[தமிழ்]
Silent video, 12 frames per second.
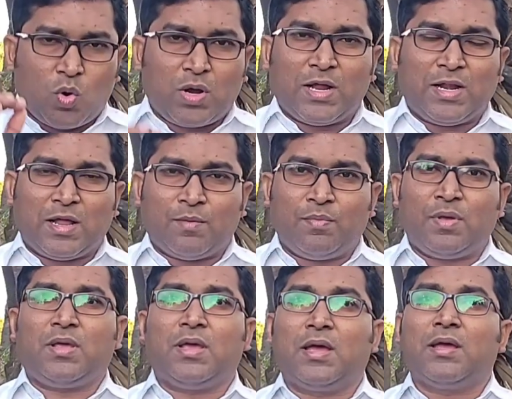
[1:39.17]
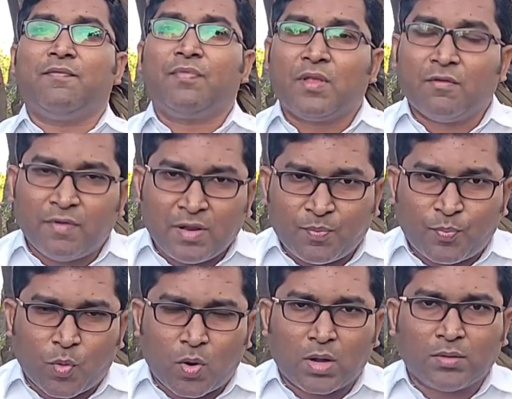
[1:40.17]
உங்கள் நம்பிக்கை வீண்
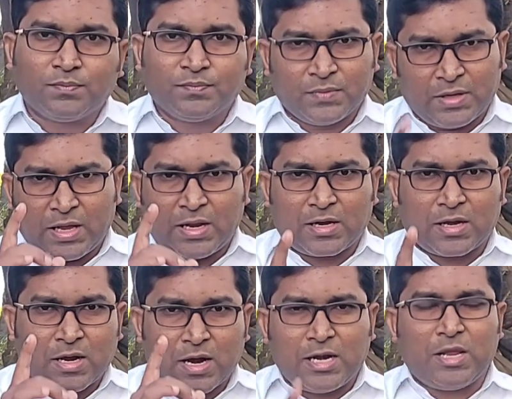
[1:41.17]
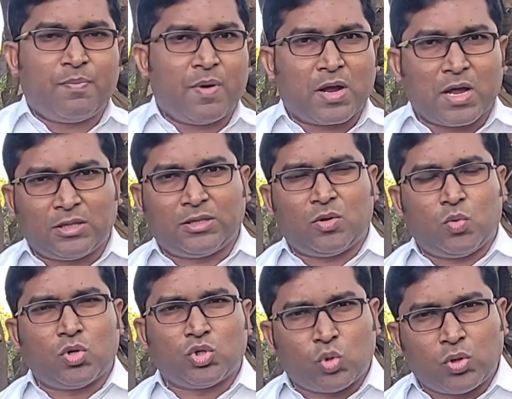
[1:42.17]
போகாது எனக்கு கண்டிப்பாக
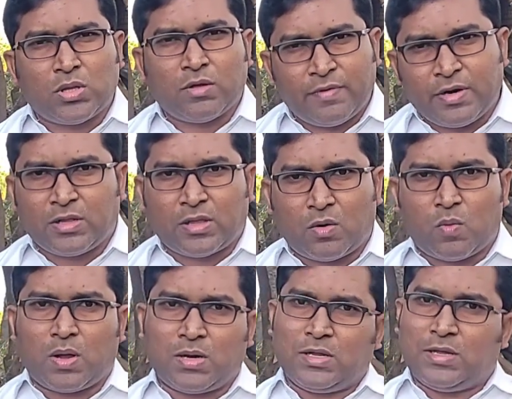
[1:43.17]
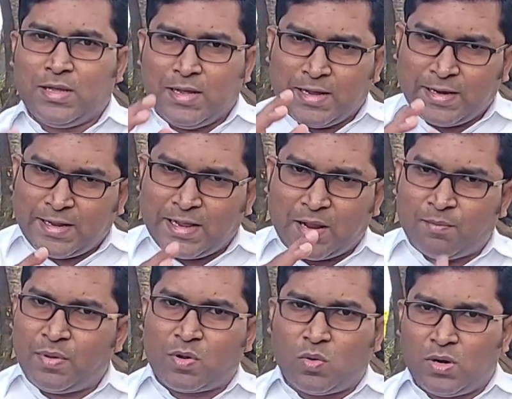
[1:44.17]
கத்தர் ஒரு சொந்த வீடு தருவார்னு நீங்கள்
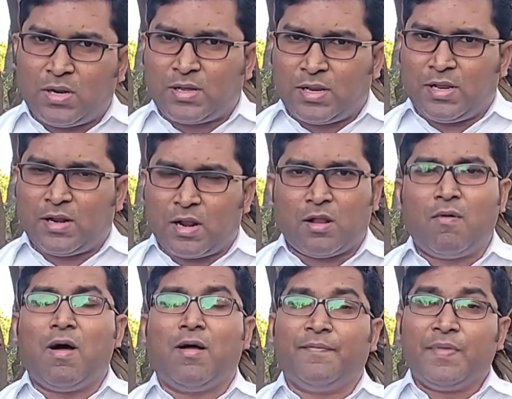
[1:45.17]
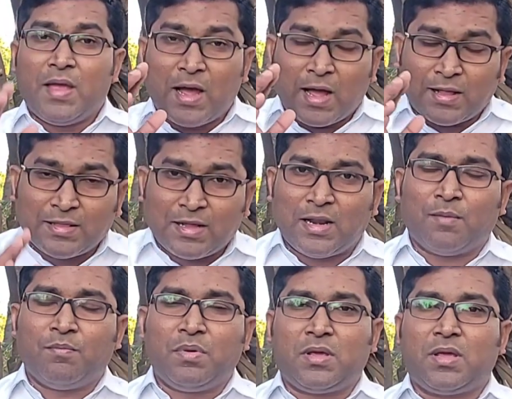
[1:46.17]
நம்பிக்கொண்டிருக்கிறீர்கள் அல்லவா அந்த
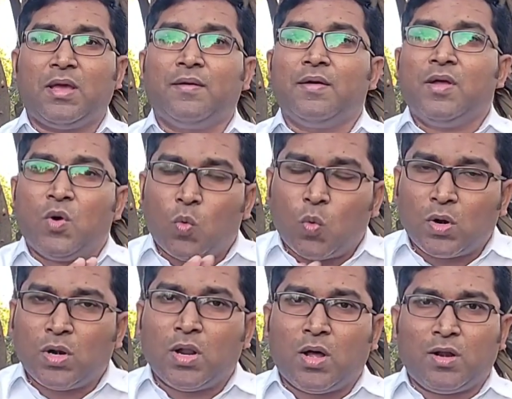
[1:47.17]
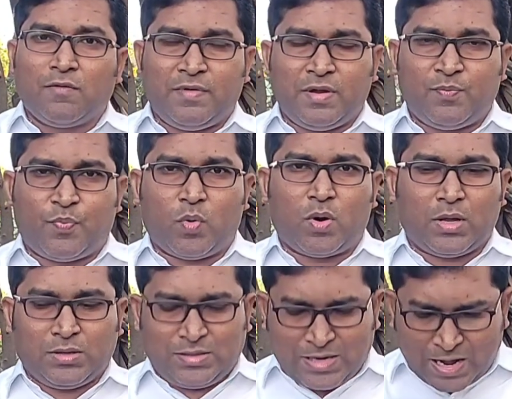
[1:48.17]
நம்பிக்கை ஒரு நாள் வீண்
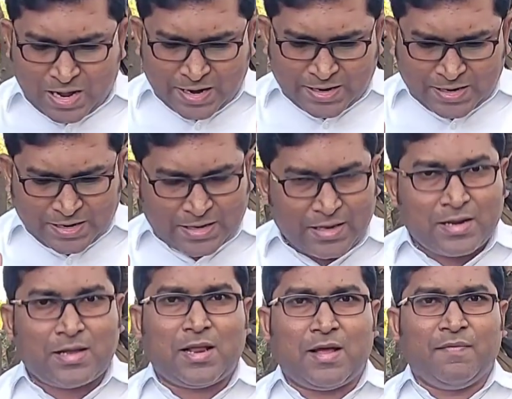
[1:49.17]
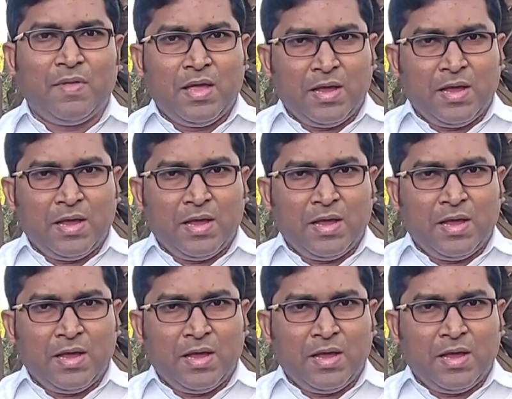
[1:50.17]
போகாது நான் இன்னைக்கு இருக்கிற